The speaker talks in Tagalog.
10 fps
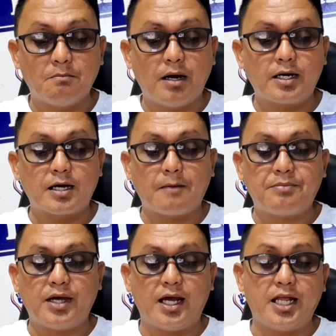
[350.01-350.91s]
mga
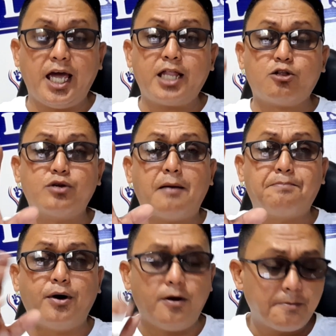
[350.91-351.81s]
kapiel. Ito na
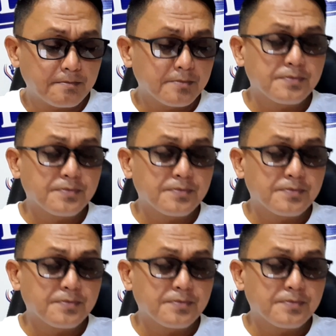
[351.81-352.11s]
po.